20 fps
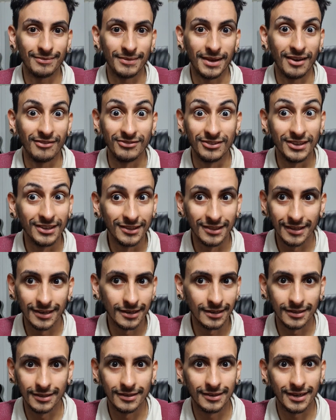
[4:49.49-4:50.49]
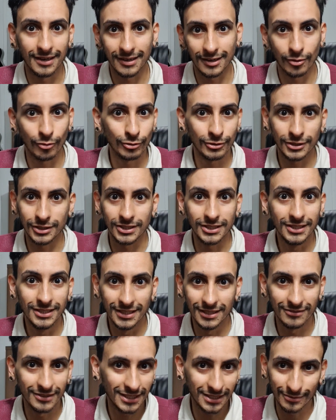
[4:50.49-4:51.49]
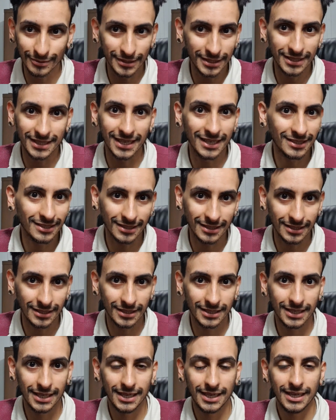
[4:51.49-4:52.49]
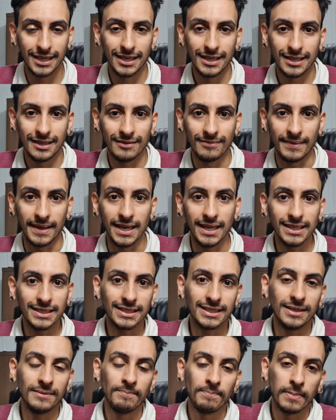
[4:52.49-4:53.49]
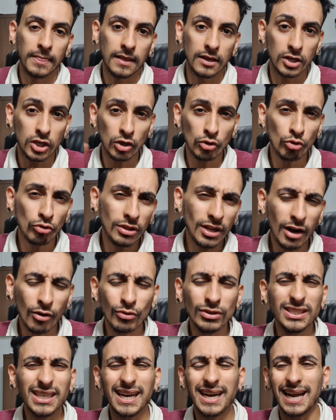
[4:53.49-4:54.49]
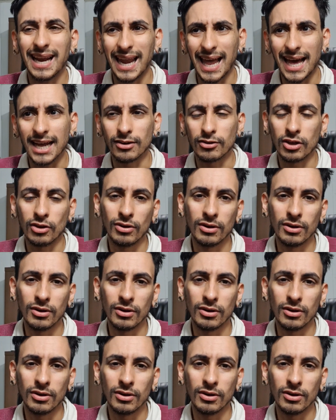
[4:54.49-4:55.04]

minha vida e na roxinha e vai ser muito interessante beleza? Deixando outra coisa claro que eu